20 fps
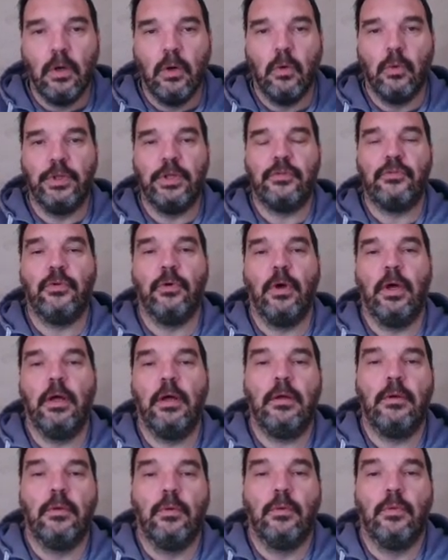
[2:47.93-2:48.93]
on est
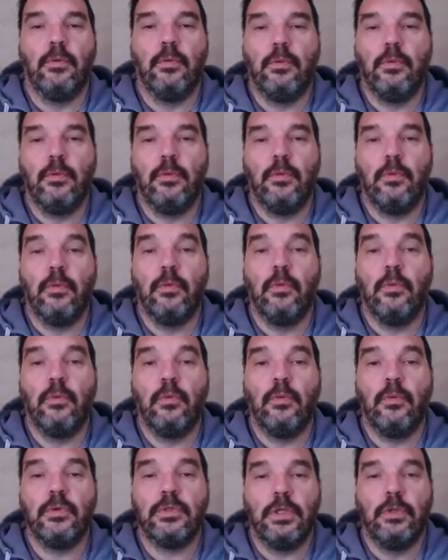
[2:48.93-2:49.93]
serein,
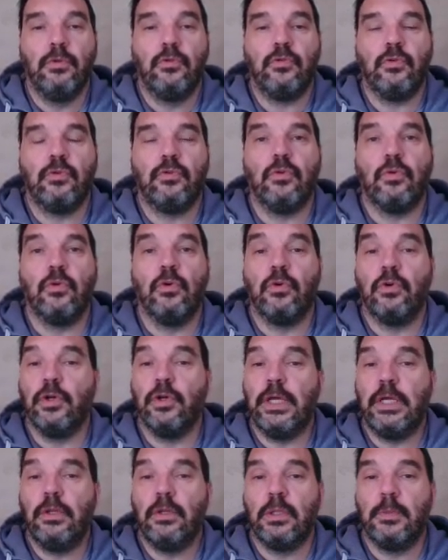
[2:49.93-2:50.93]
c'est une structure qu'on
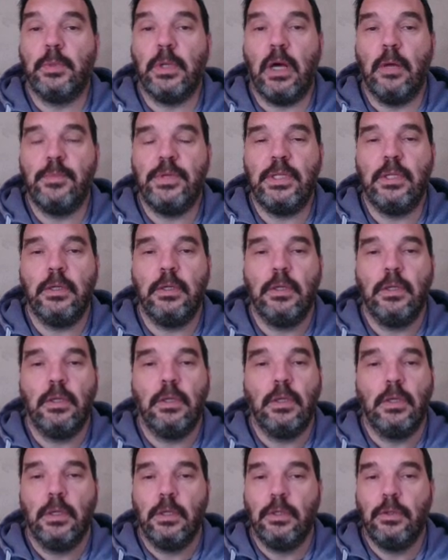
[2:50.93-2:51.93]
connaît, notre pyramide.
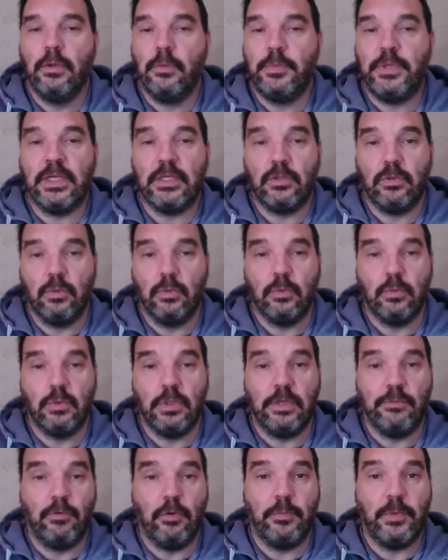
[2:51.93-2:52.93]
Nos pièces sont
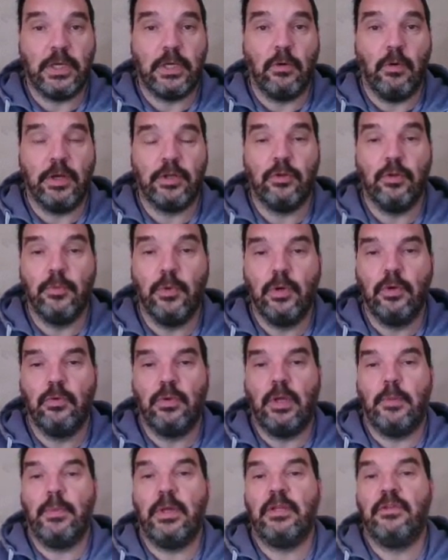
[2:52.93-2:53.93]
développées correctement, on n'a
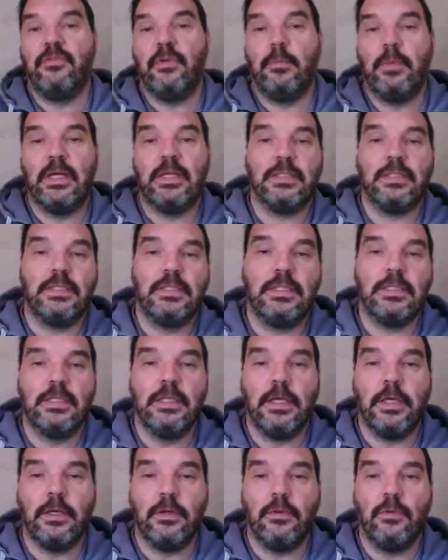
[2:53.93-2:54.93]
pas de faiblesse, si ce
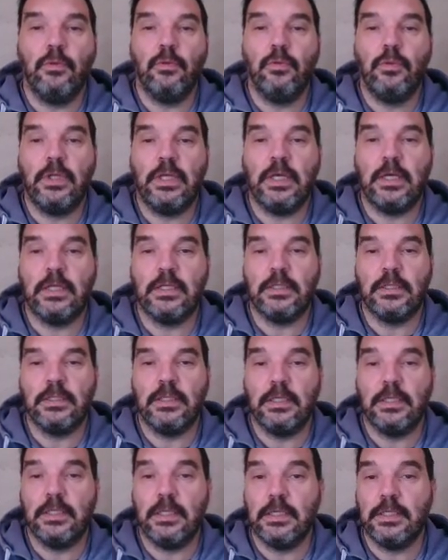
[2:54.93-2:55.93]
n'est une case, c'est
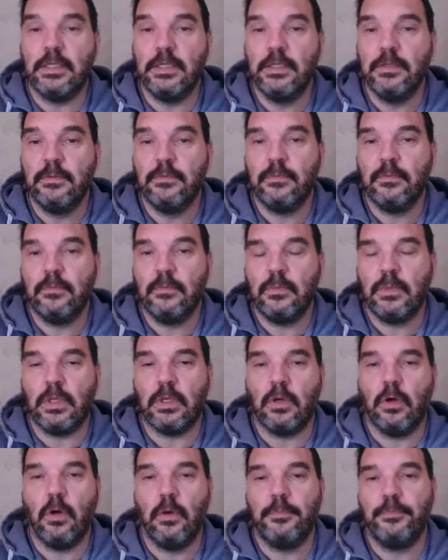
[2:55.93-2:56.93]
celle-ci,
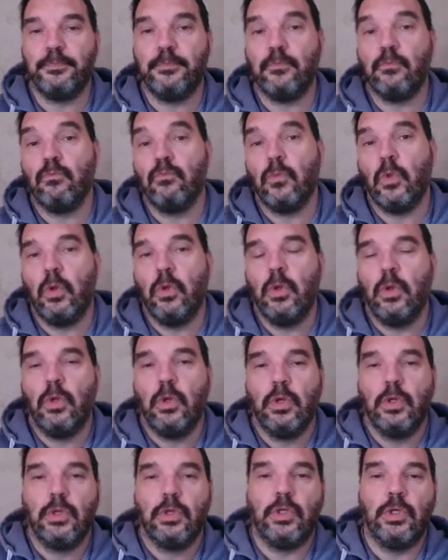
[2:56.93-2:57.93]
d'accord
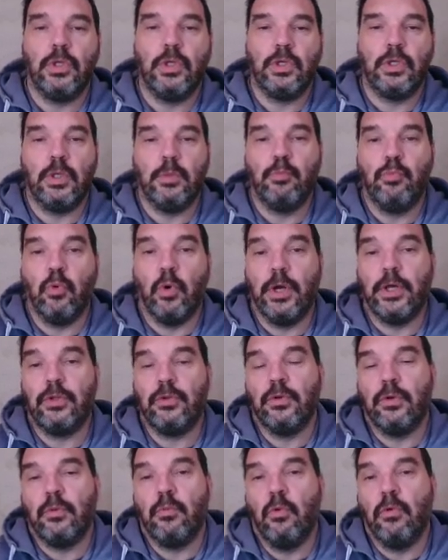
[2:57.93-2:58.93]
qui, pourrait être,
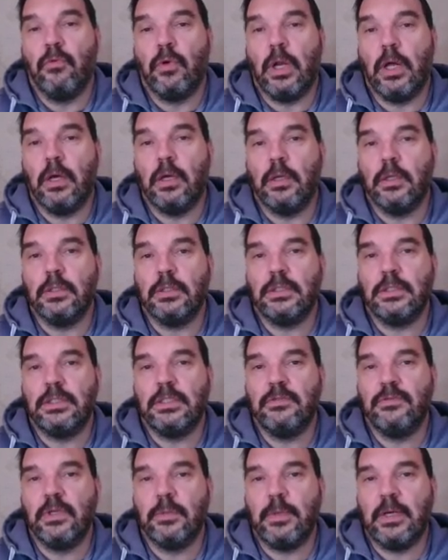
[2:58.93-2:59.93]
bon voilà, s'il
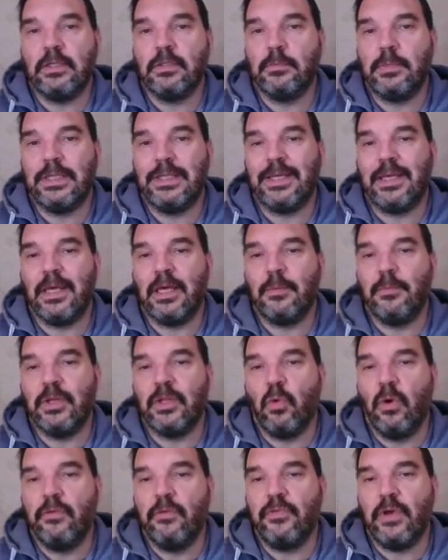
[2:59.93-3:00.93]
vient par exemple attaquer avec
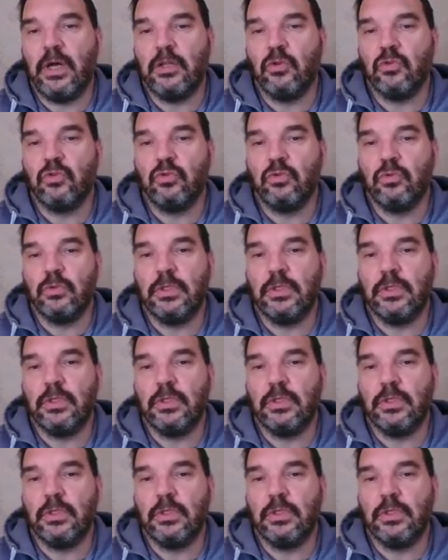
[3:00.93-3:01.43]
B3, faire attention des